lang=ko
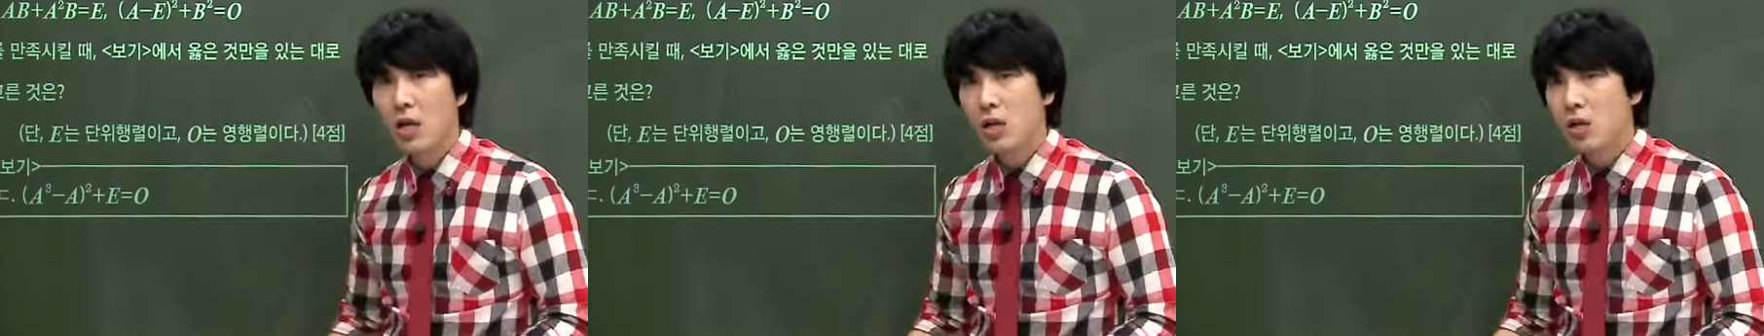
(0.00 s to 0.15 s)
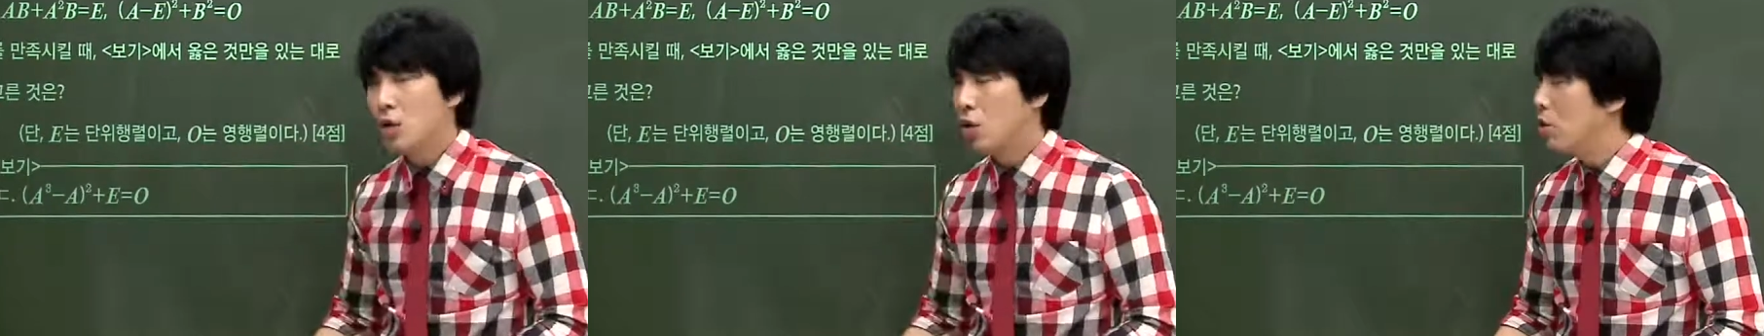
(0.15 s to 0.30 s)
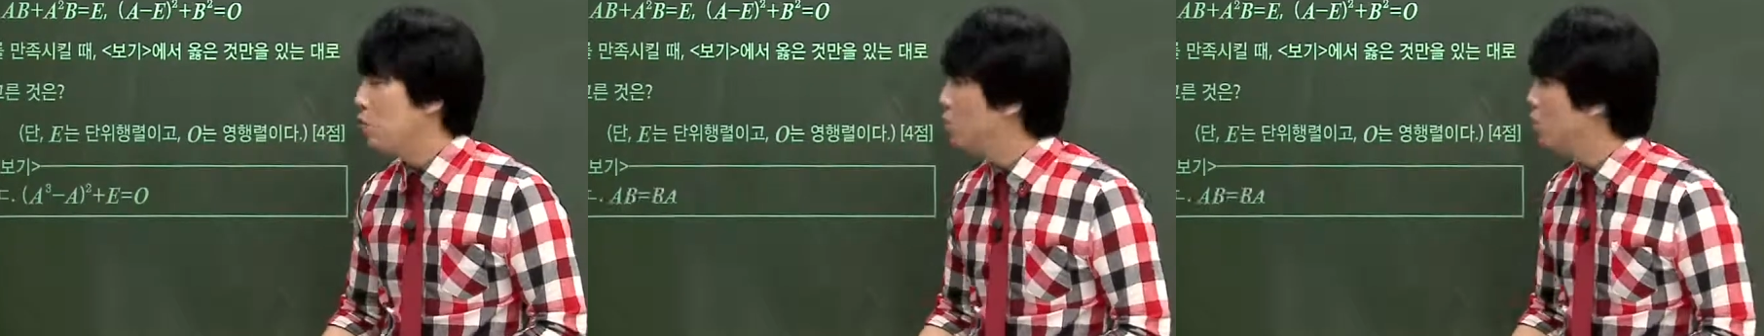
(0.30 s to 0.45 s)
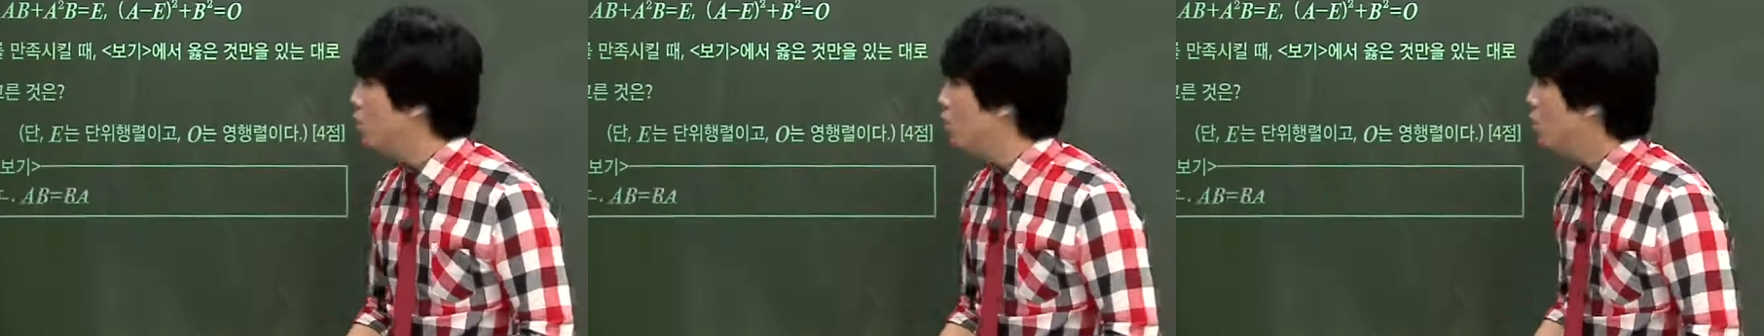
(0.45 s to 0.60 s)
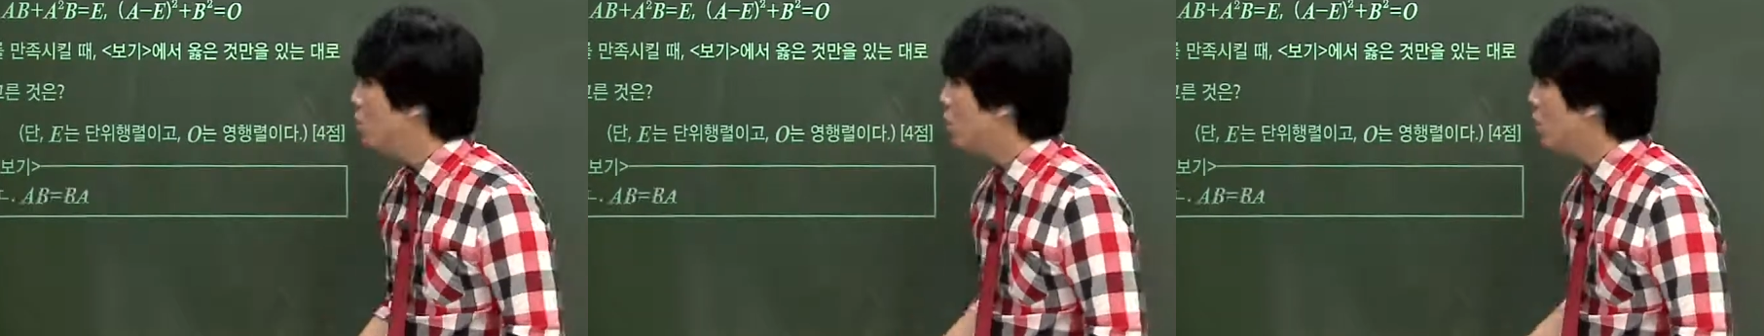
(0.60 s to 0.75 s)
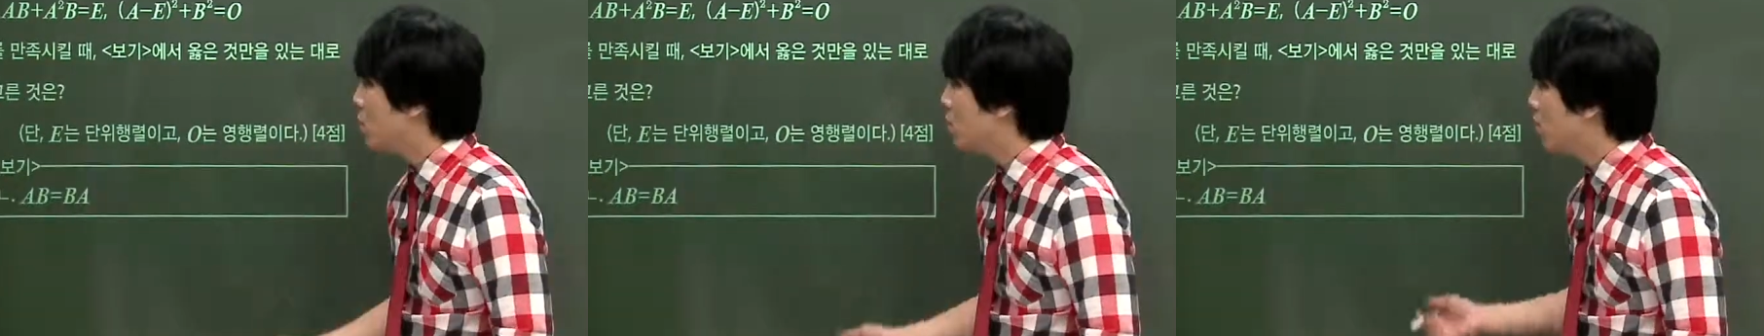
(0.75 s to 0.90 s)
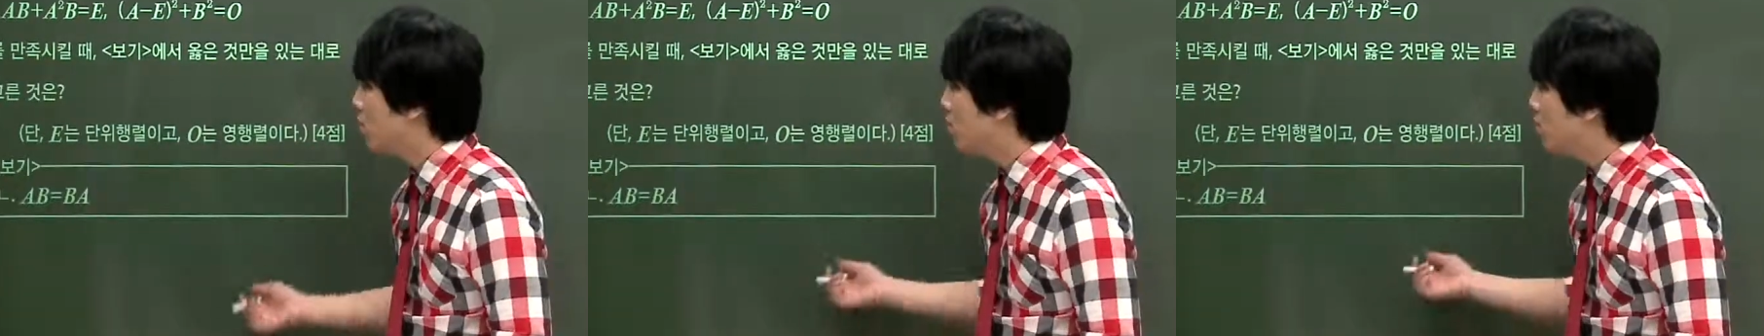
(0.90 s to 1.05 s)
결국
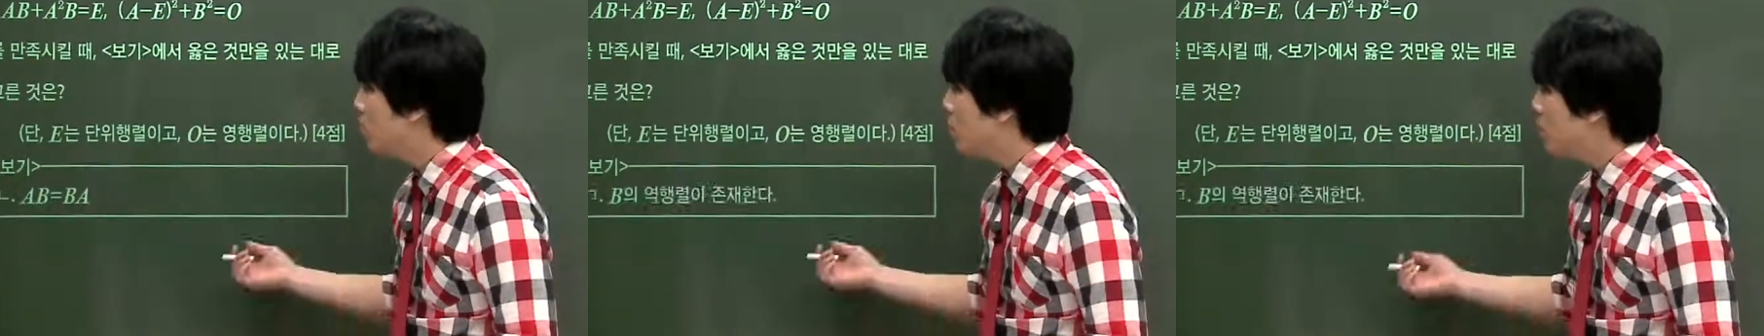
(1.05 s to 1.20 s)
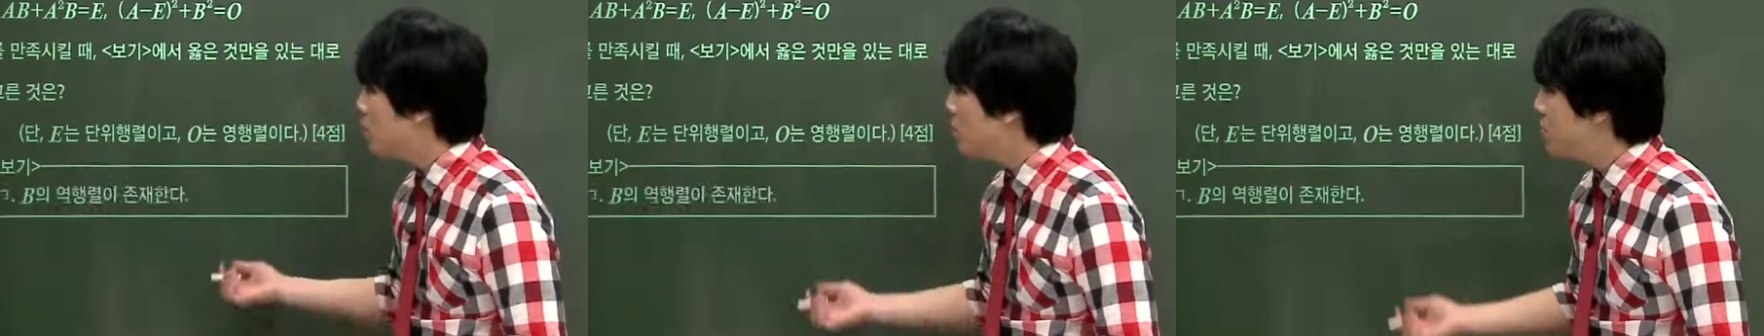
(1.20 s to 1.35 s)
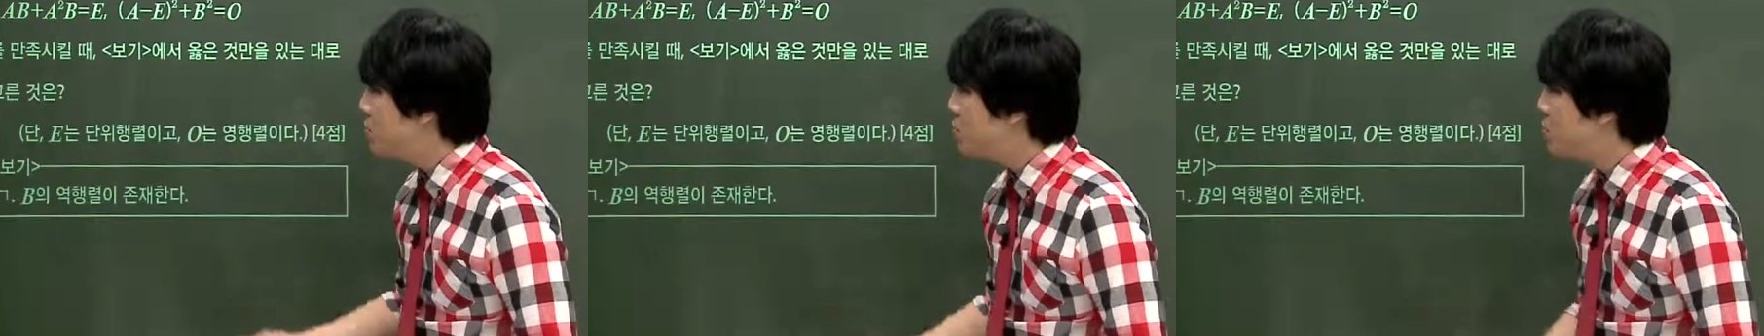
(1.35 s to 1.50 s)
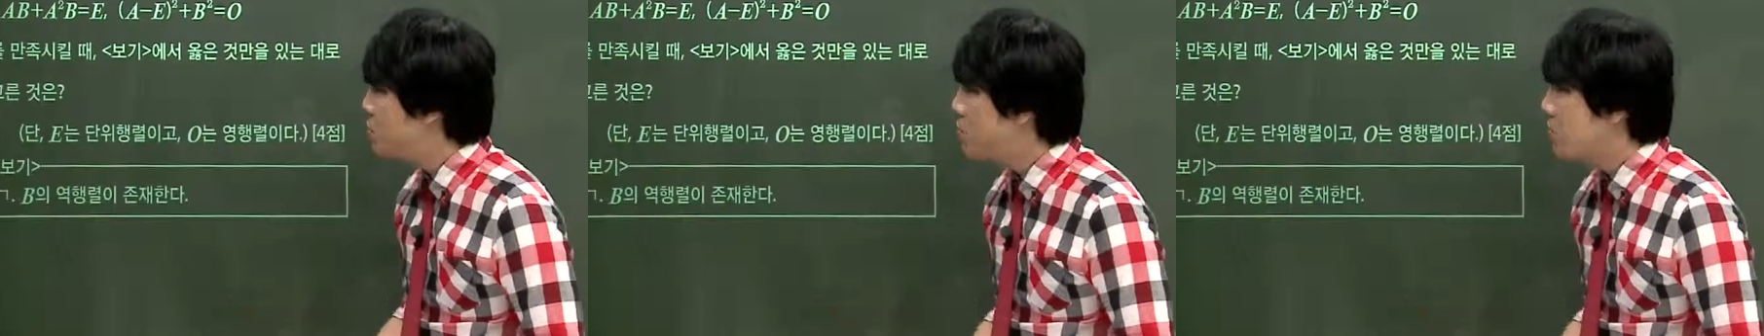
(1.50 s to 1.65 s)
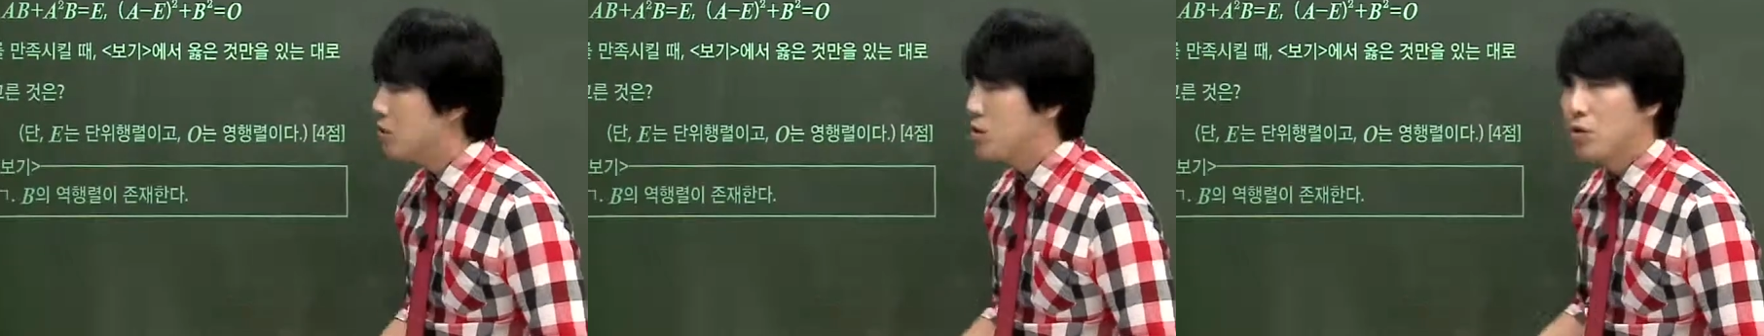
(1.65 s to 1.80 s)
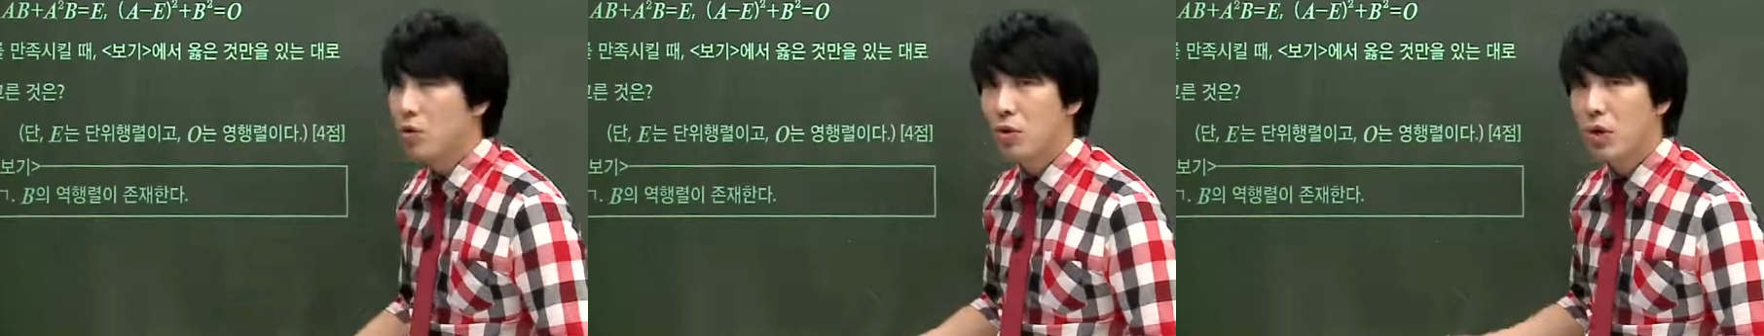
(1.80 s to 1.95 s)
여러분들이 힘들어했던